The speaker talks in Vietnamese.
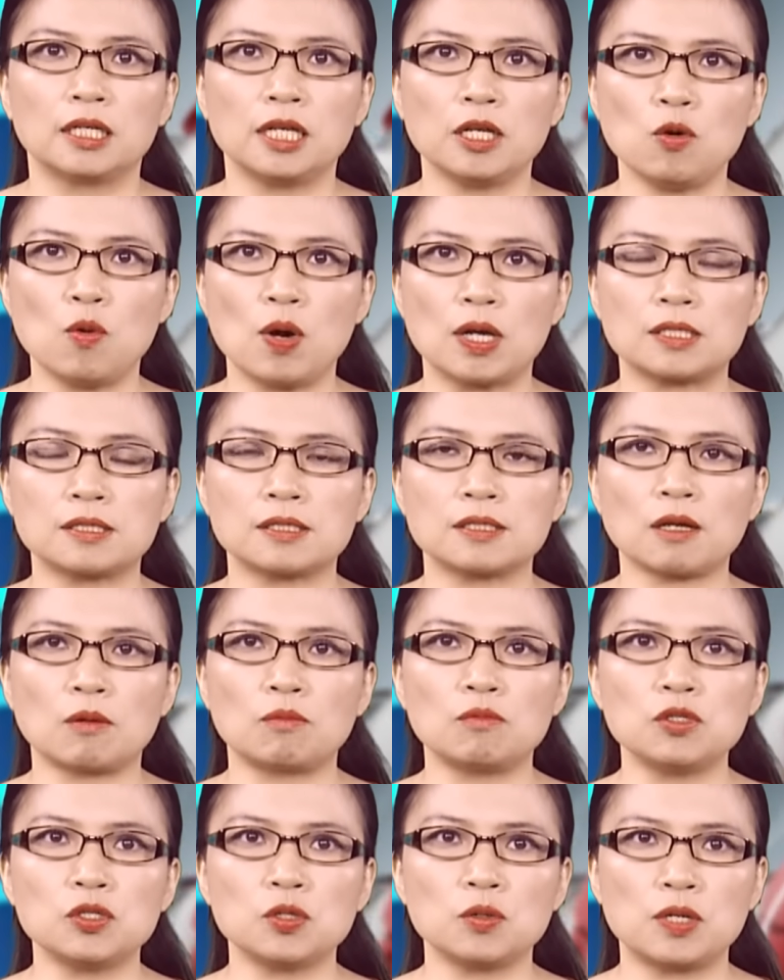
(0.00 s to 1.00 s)
kích hoạt
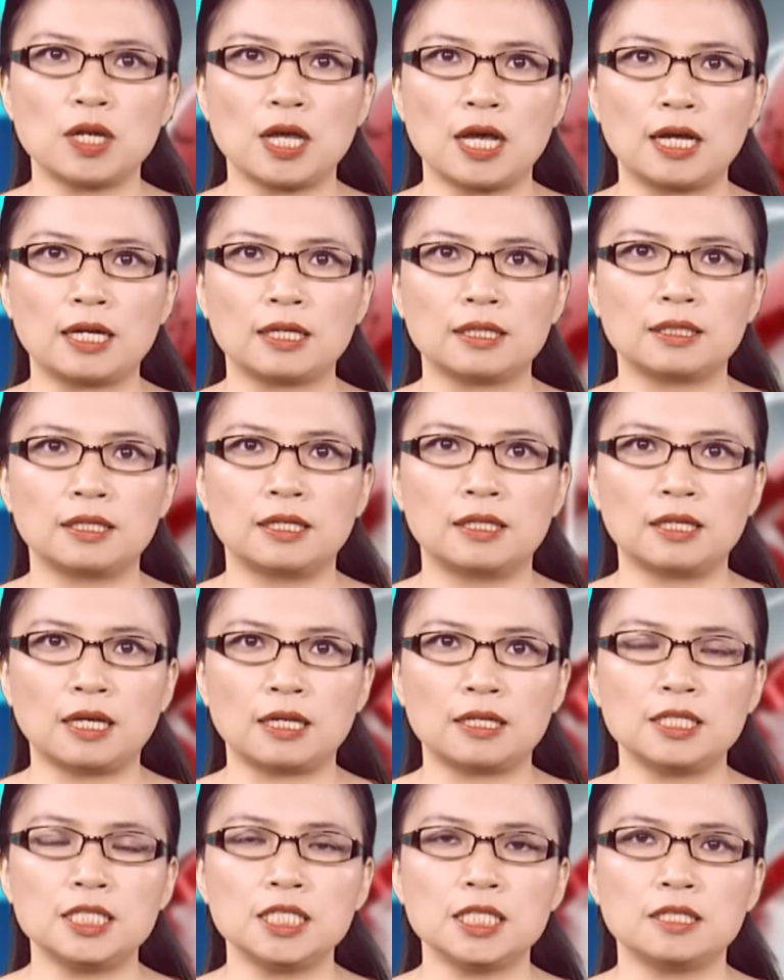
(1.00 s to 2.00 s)
sóng sonar
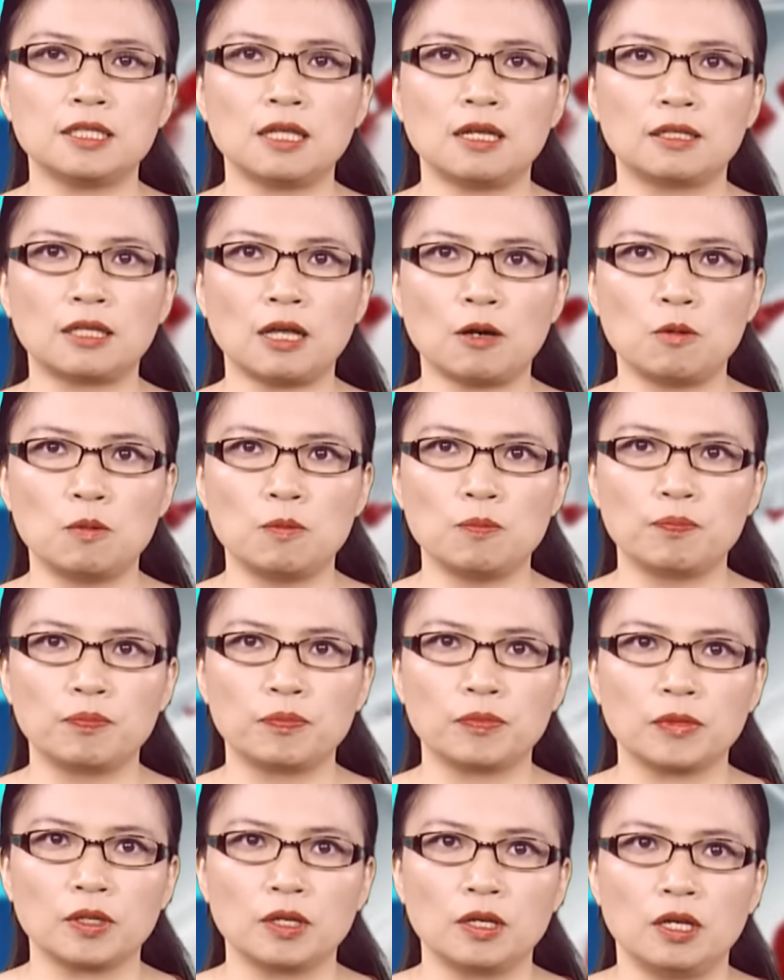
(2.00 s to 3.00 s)
gắn trên thân tàu.
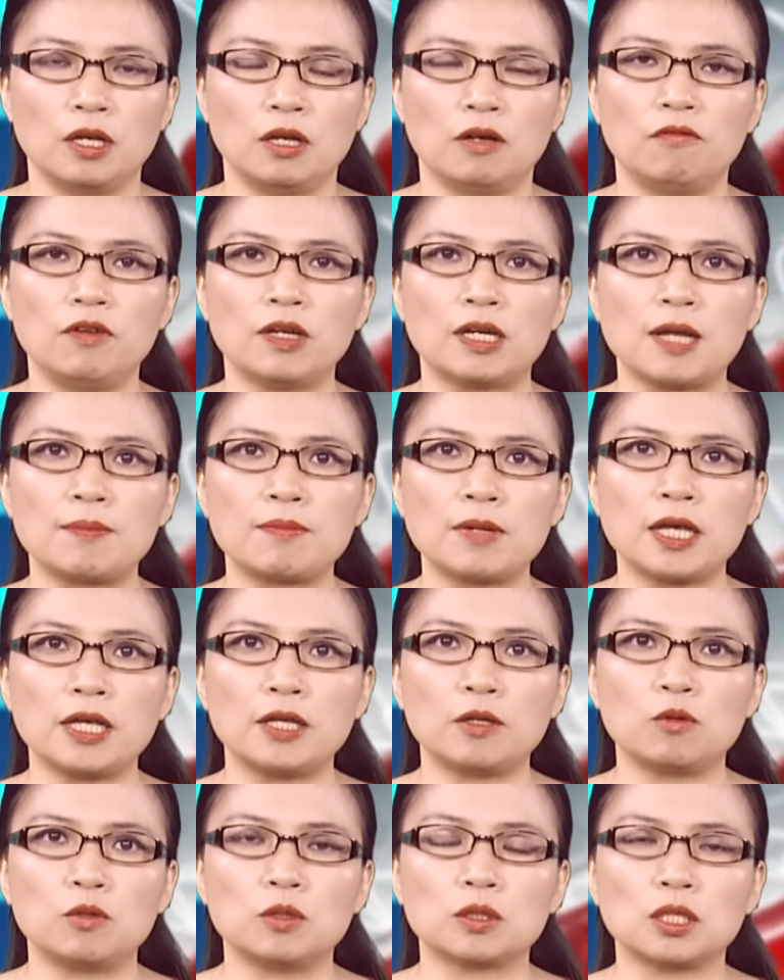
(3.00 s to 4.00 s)
Việc làm
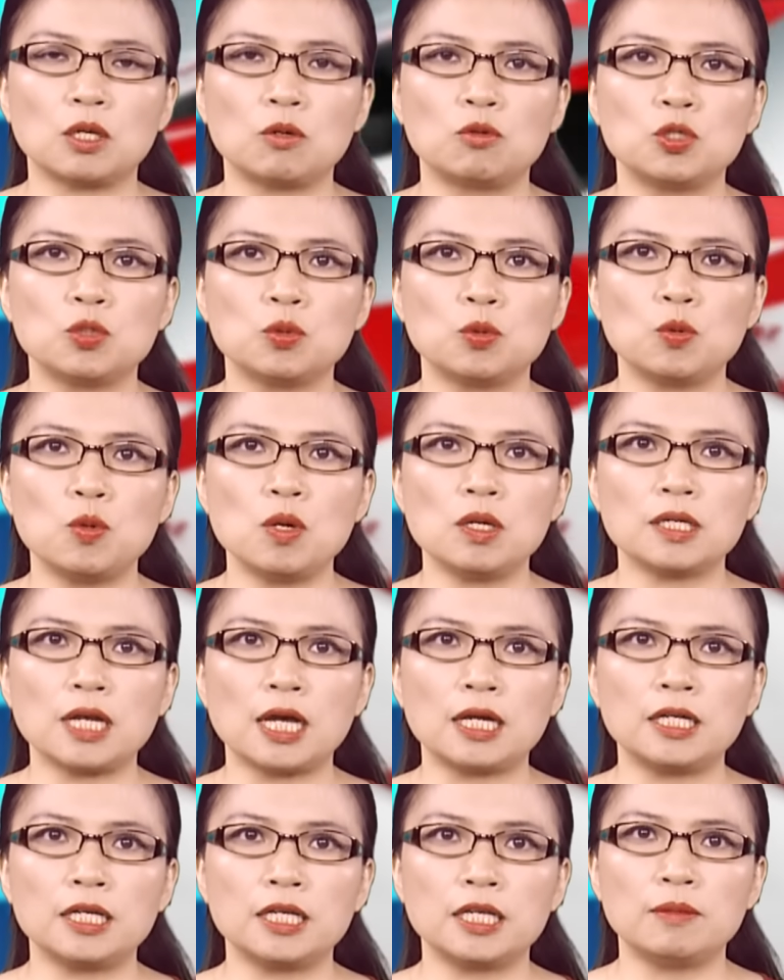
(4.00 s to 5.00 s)
này của tàu Trung Quốc
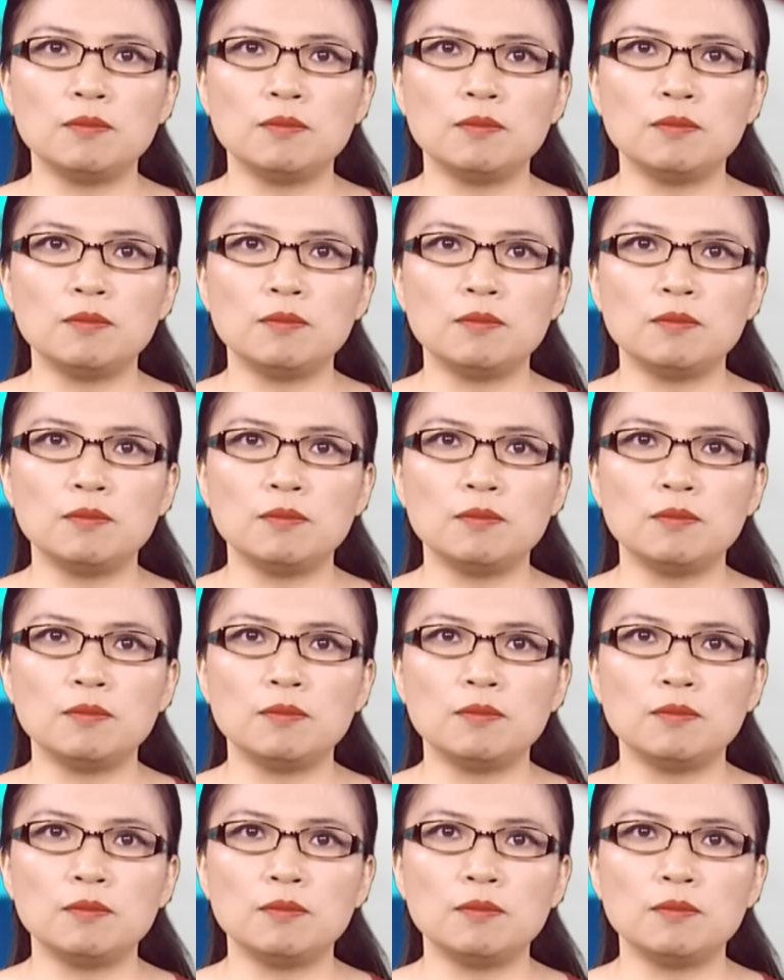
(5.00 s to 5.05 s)
đã